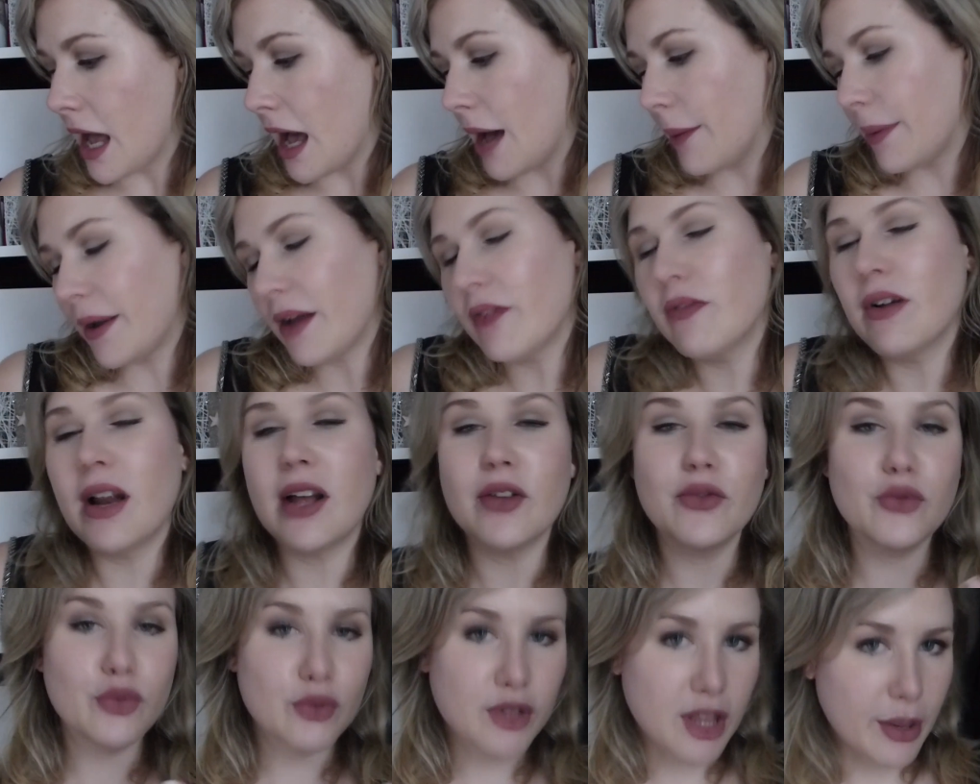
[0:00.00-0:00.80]
Après
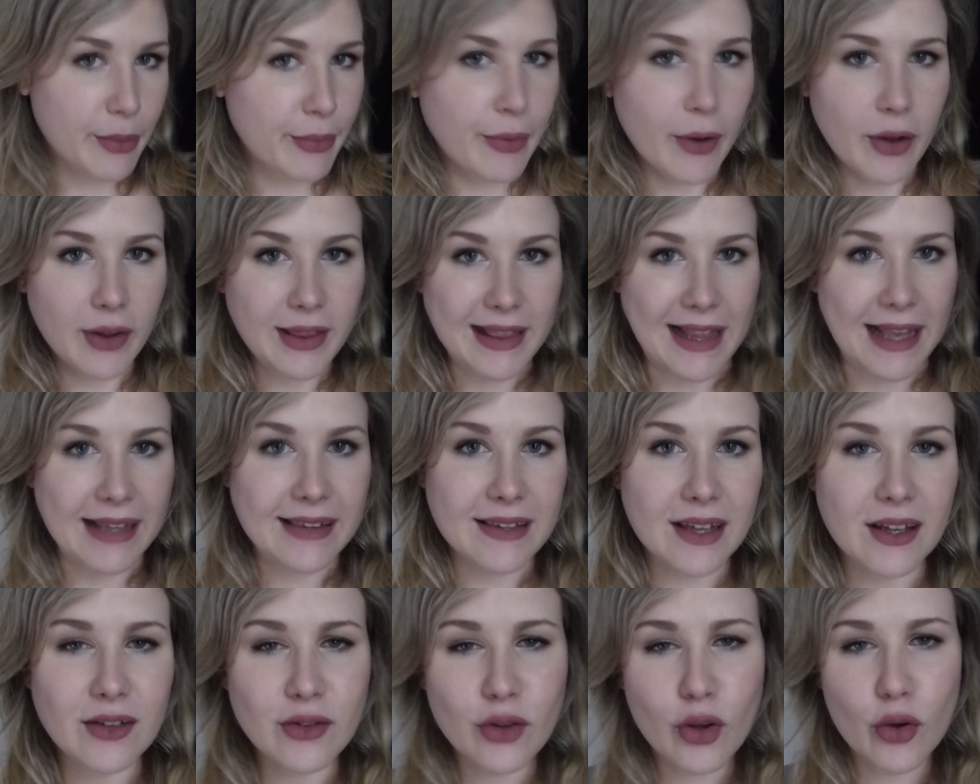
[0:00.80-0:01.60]
voilà, tout dépend de
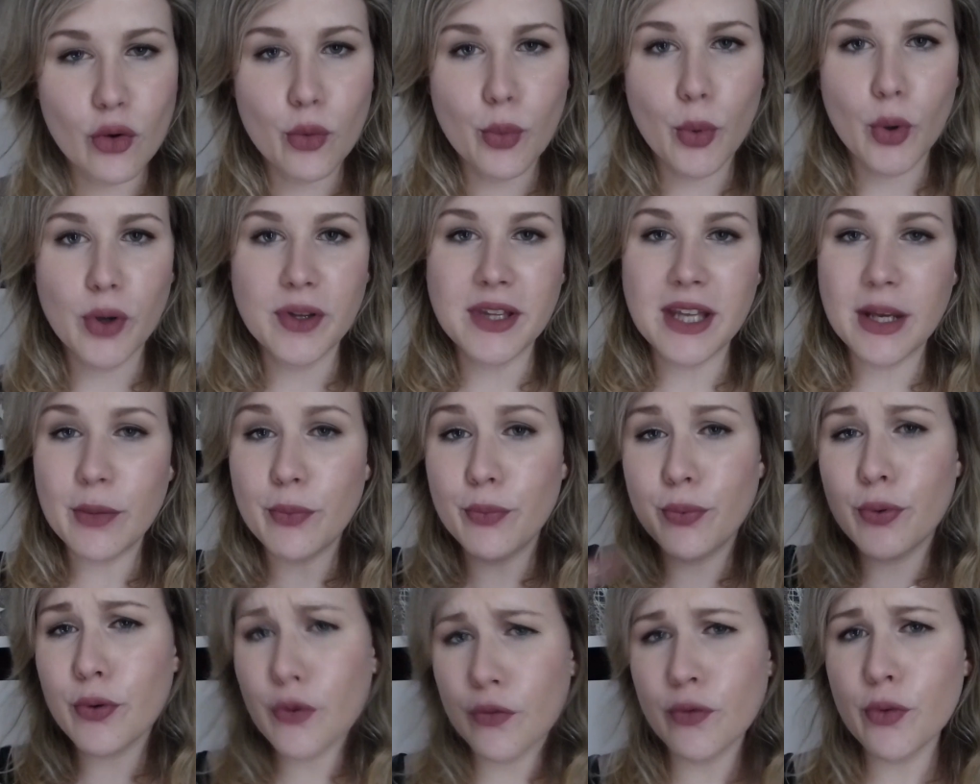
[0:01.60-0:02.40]
la teinte que vous
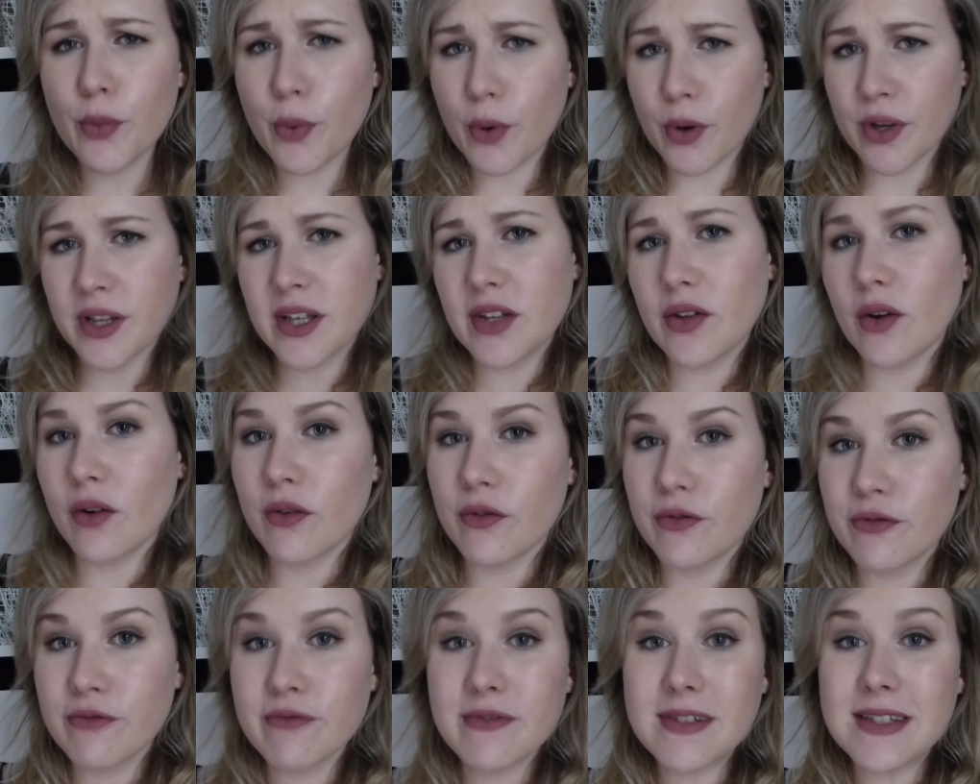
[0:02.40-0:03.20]
prenez, plus vous prenez
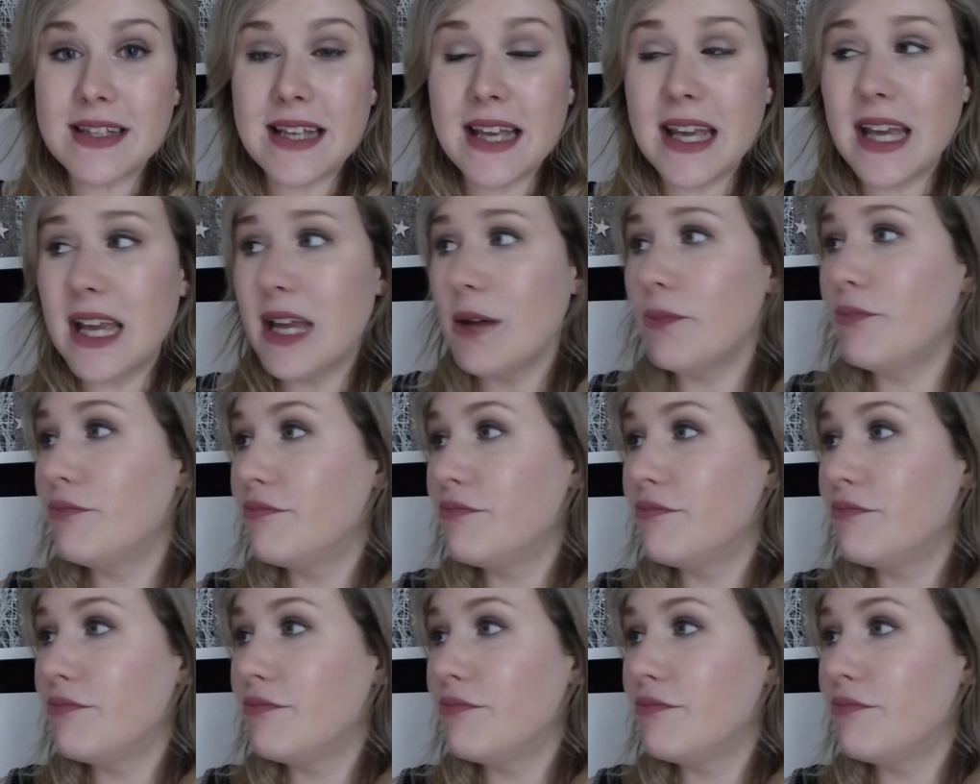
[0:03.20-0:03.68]
dans le foncé,